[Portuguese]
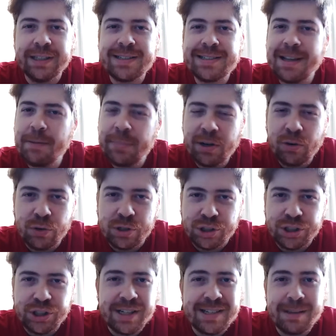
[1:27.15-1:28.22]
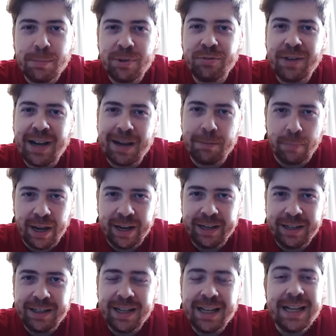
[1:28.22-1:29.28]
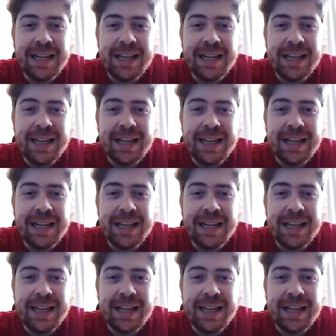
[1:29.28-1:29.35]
sempre elogia, sempre fala bem.